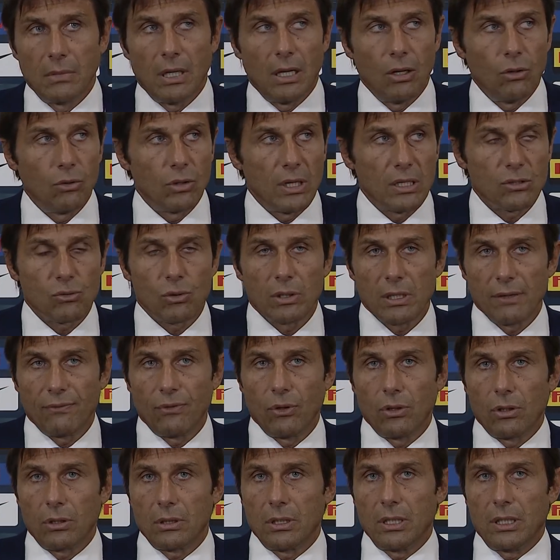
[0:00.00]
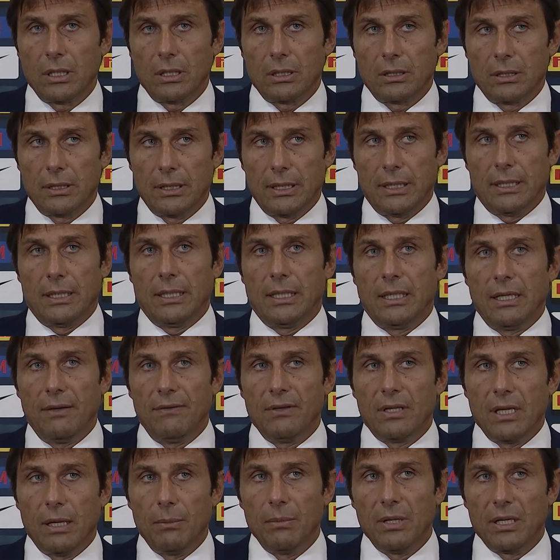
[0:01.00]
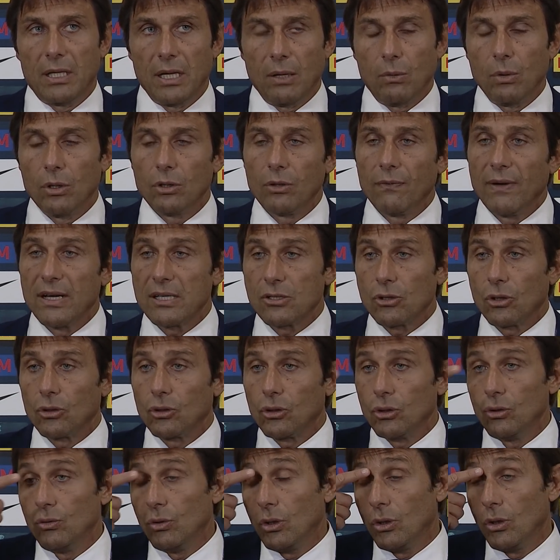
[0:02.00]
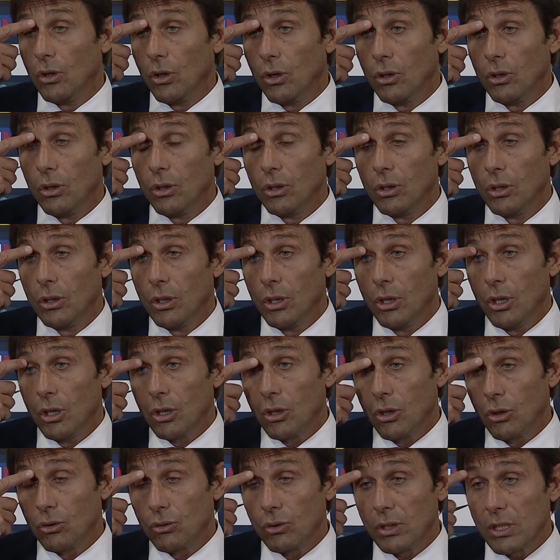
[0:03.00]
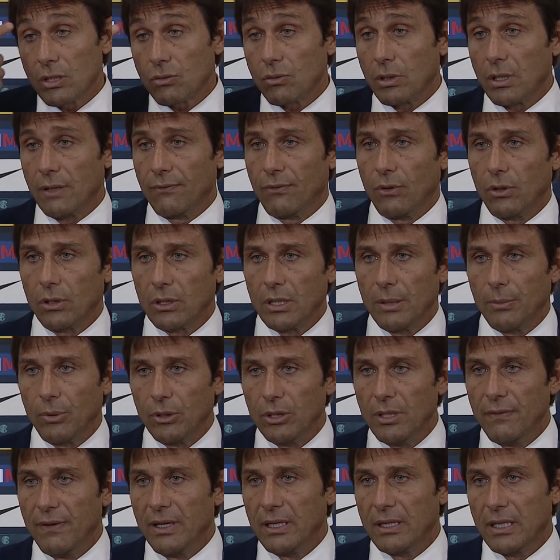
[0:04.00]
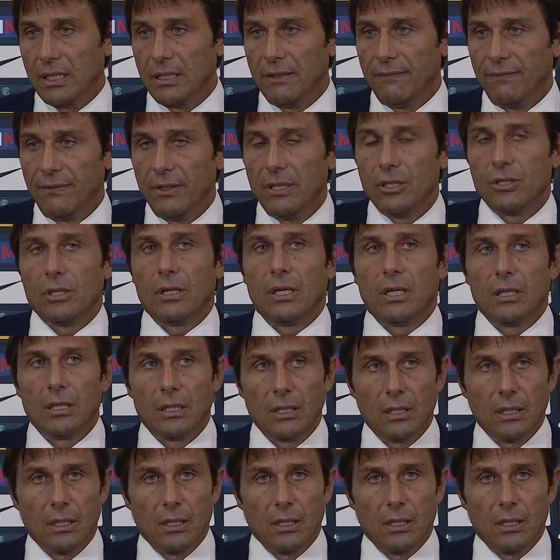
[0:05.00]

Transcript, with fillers: è una squadra forte, è inevitabile che quando vai sotto i due gol contro una squadra forte poi diventa difficile.